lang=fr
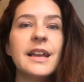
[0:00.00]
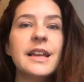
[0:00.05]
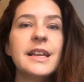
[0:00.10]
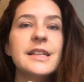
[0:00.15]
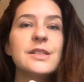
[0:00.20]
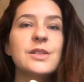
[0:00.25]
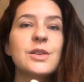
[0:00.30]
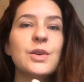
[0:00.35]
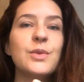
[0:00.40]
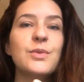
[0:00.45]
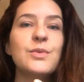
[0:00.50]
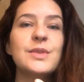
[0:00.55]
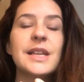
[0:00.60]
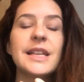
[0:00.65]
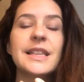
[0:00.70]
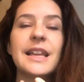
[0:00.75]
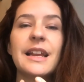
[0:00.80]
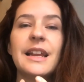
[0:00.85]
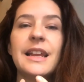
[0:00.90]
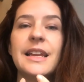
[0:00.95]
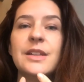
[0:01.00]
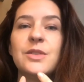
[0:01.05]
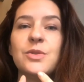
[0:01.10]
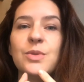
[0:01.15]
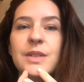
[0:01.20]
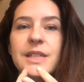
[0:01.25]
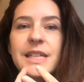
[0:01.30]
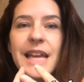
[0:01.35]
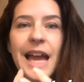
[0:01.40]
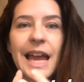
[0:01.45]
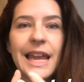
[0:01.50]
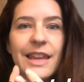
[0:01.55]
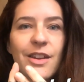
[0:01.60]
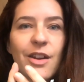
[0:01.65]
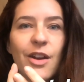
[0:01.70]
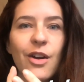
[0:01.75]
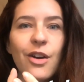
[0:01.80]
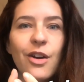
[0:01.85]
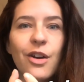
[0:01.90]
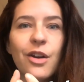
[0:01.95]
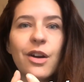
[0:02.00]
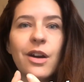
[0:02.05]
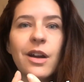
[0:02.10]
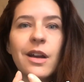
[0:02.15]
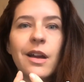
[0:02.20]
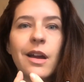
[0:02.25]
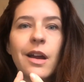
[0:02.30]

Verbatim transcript: Est-ce que vous êtes allé étudier ailleurs